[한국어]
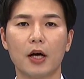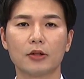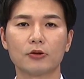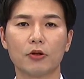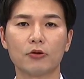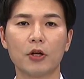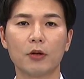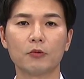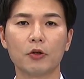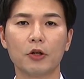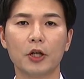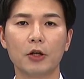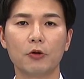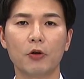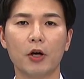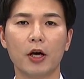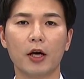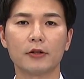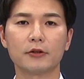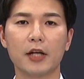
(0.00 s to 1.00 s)
전남도
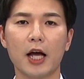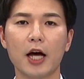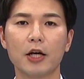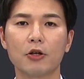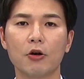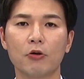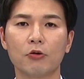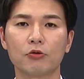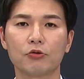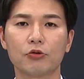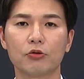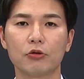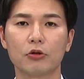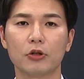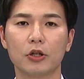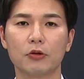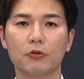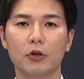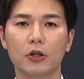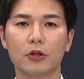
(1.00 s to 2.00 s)
의회 차영수
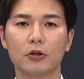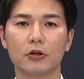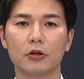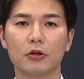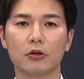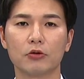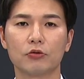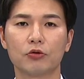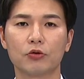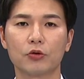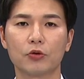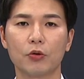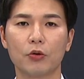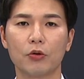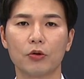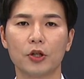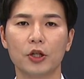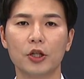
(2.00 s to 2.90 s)
의원은 국도